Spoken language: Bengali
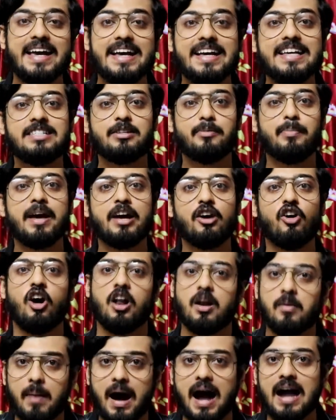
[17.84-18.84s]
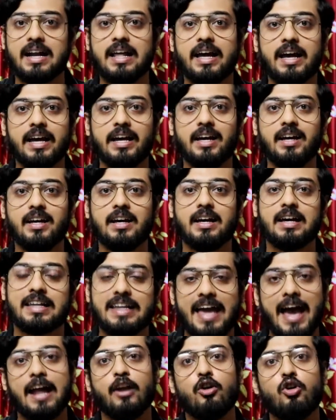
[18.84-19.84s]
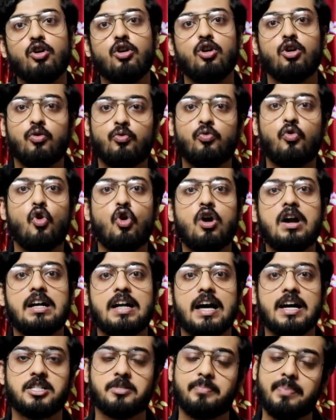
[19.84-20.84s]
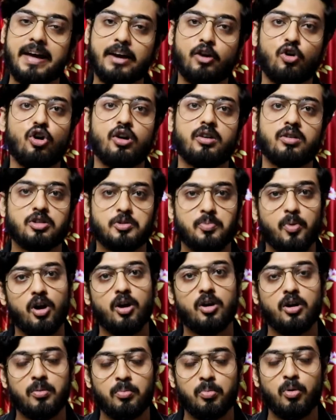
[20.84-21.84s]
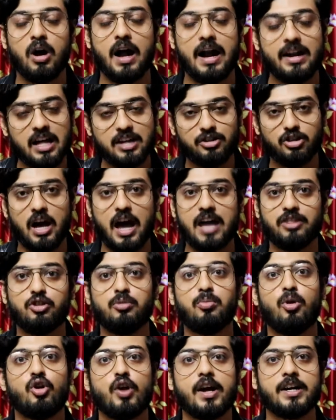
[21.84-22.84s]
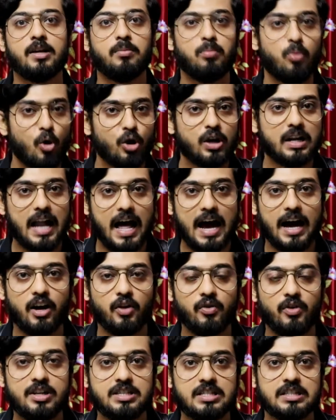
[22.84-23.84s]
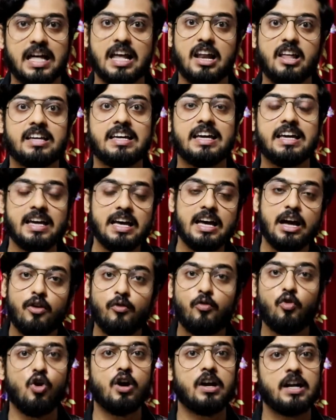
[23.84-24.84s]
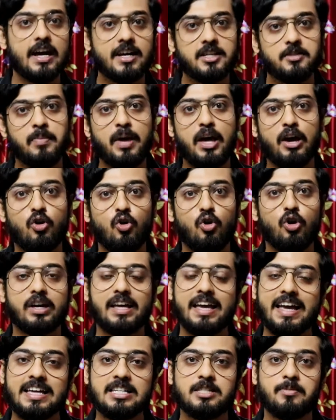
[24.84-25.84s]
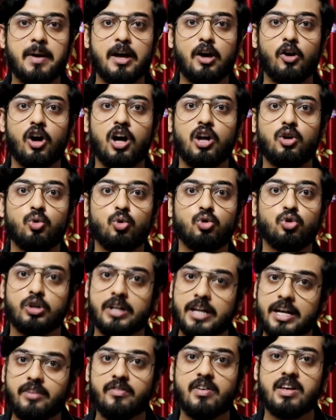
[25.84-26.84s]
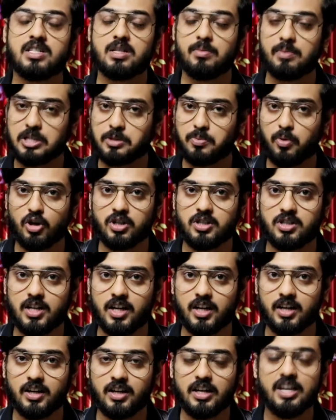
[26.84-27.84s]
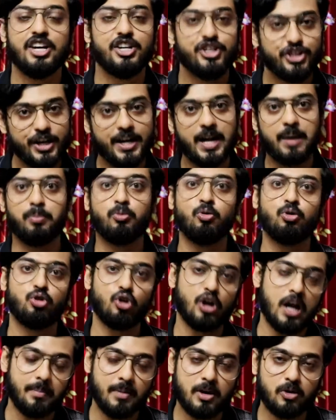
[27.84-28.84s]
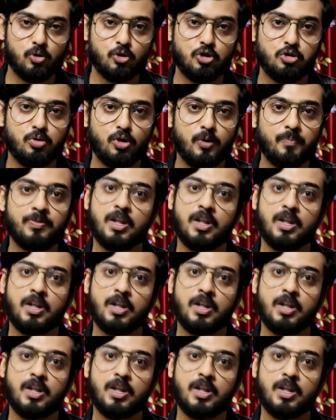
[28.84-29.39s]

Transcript: ইস্ট বেঙ্গল মাঠে কেন ভোল্টাস বেকোর এত বড় একটা বোর্ড লাগানো হয়েছে তাহলে কি ভোল্টাস বেকো কি ইস্ট বেঙ্গল নতুন ইনভেস্ট বা স্পন্সর সেটার উত্তর আমরা খুঁজবো